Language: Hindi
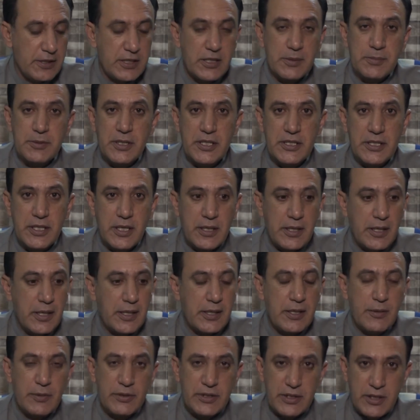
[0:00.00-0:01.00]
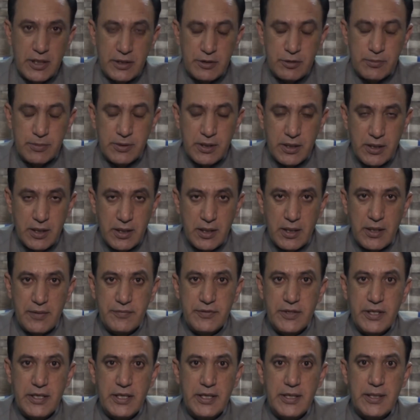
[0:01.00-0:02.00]
ये समझा जा रहा है कि वजी अजम के ख़िलाफ़
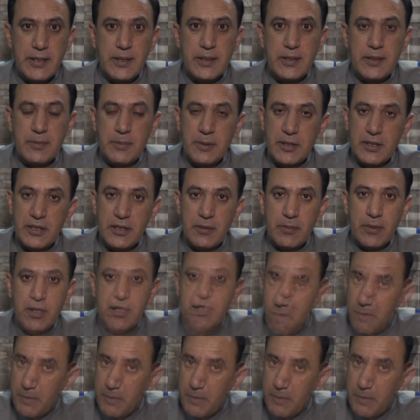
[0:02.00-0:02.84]
तहरीक आदम अहतम